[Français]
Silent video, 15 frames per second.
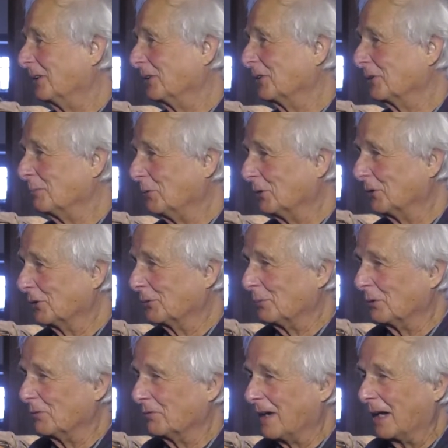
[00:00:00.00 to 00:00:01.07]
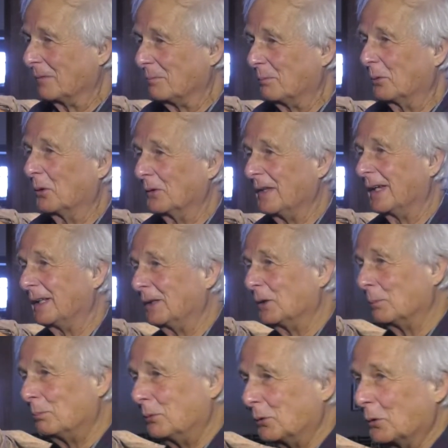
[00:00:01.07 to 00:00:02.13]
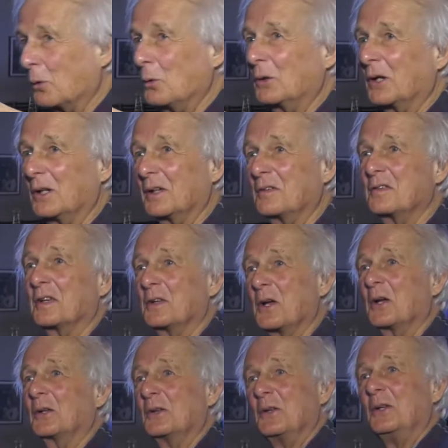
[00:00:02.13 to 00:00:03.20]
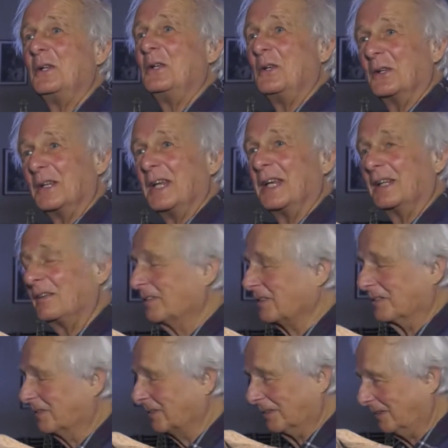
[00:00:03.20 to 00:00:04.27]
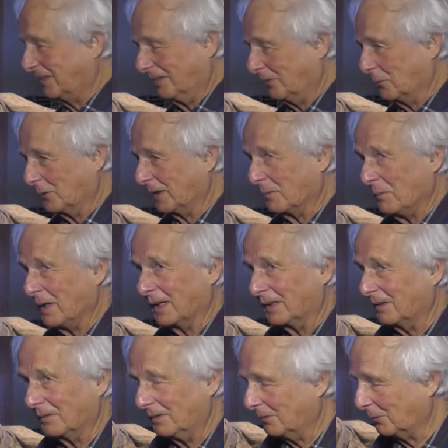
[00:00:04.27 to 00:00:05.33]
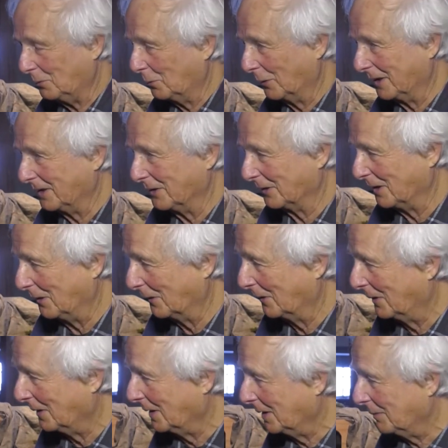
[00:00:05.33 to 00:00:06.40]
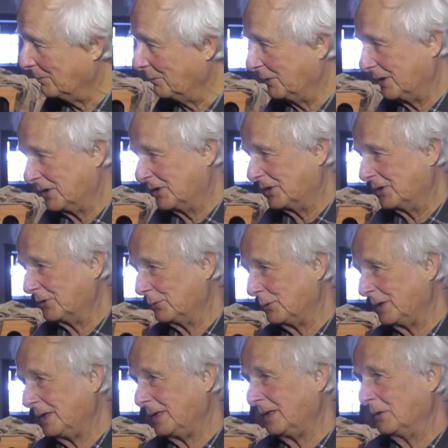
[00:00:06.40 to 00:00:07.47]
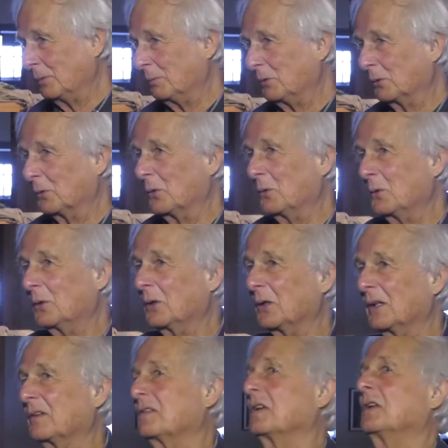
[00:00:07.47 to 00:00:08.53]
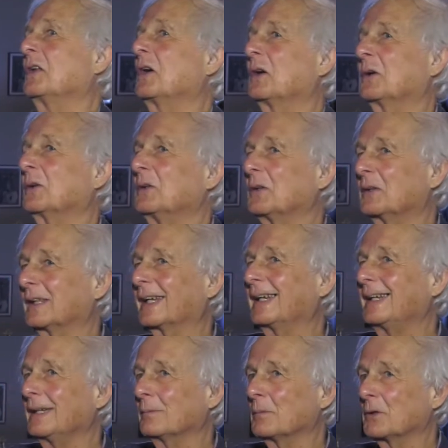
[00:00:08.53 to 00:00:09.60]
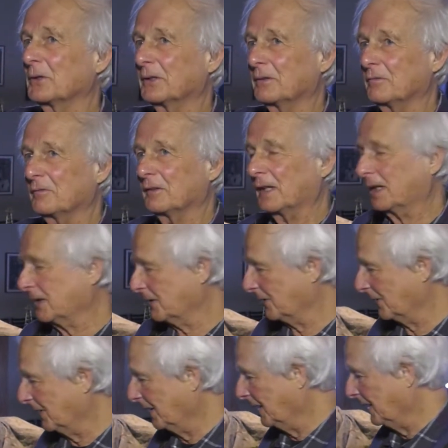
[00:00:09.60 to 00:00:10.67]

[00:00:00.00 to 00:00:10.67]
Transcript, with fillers: Je ne me, je me, vante pas d'être le plus gros collectionneur de Lionel c'est au Québec, loin de là mais je suis le plus gros collectionneur de trains American Flyer,